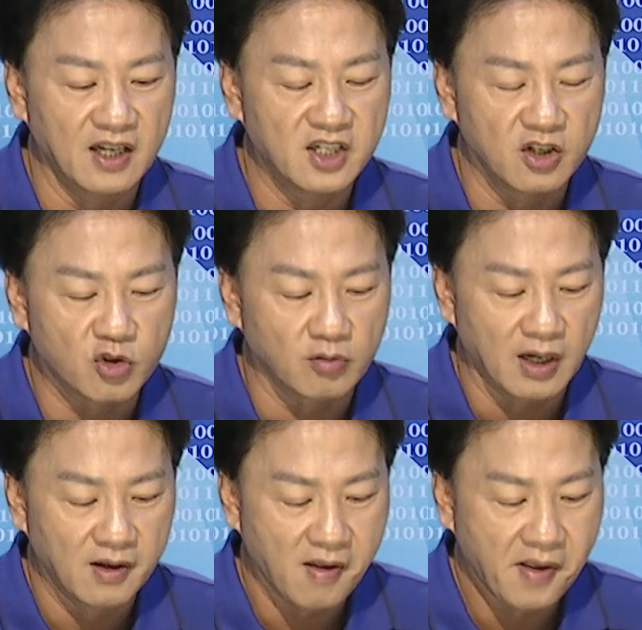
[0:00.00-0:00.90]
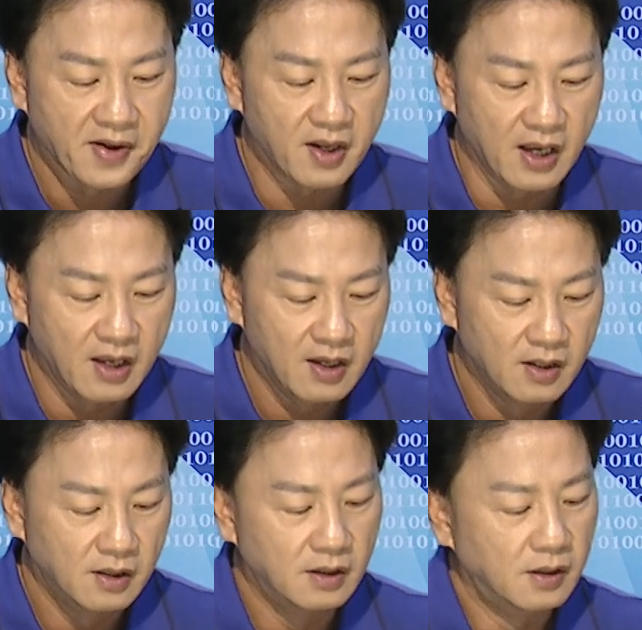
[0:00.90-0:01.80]
的很清楚啊，各位，
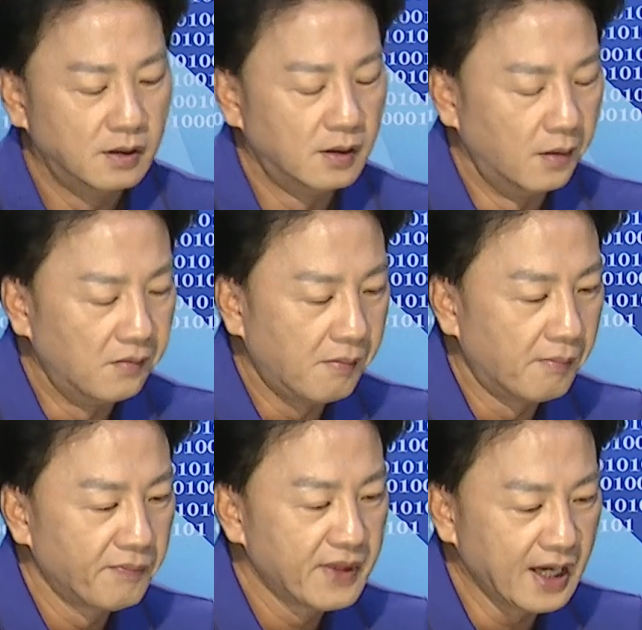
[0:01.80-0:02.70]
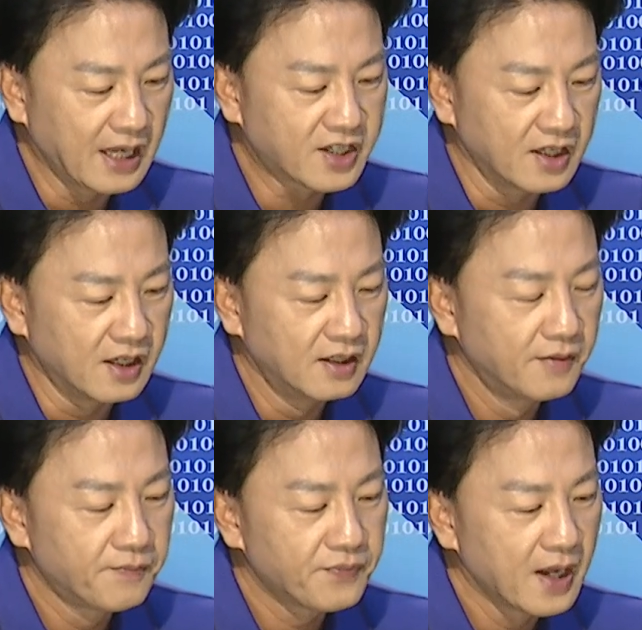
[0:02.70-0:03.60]
你看真的，
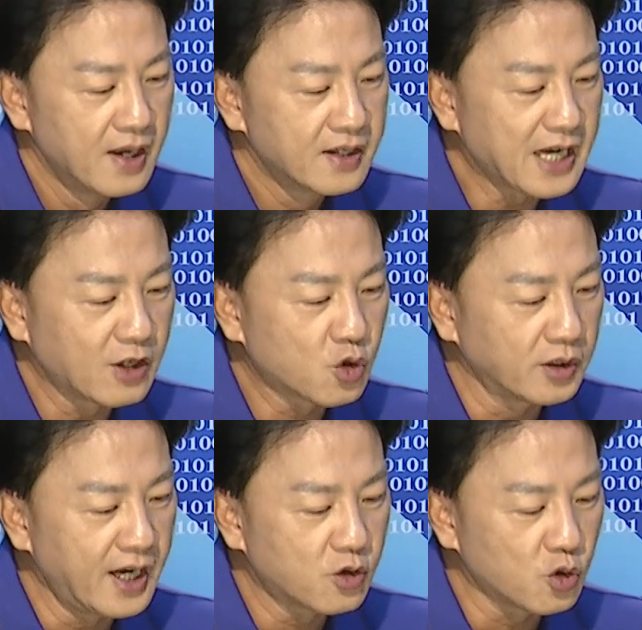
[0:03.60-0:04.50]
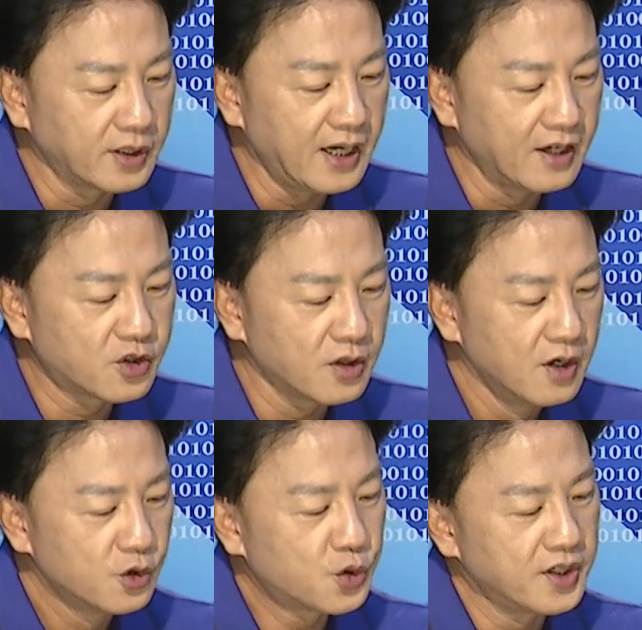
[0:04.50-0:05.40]
在昨天昨天的
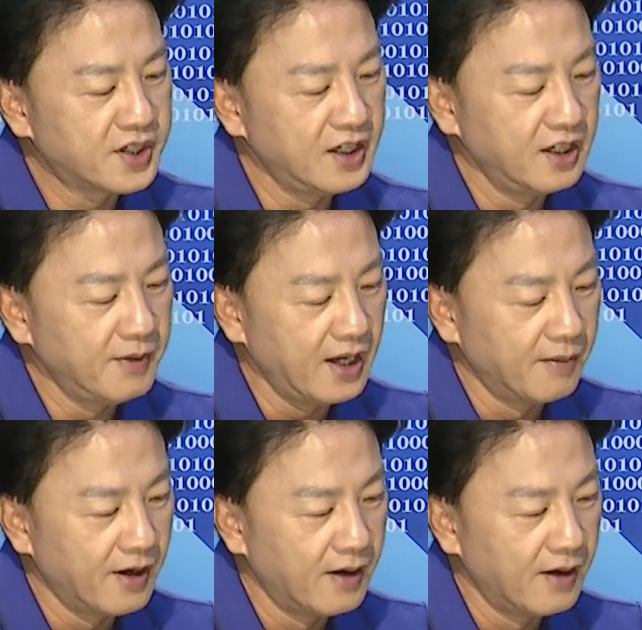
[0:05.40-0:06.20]
讯息里面有没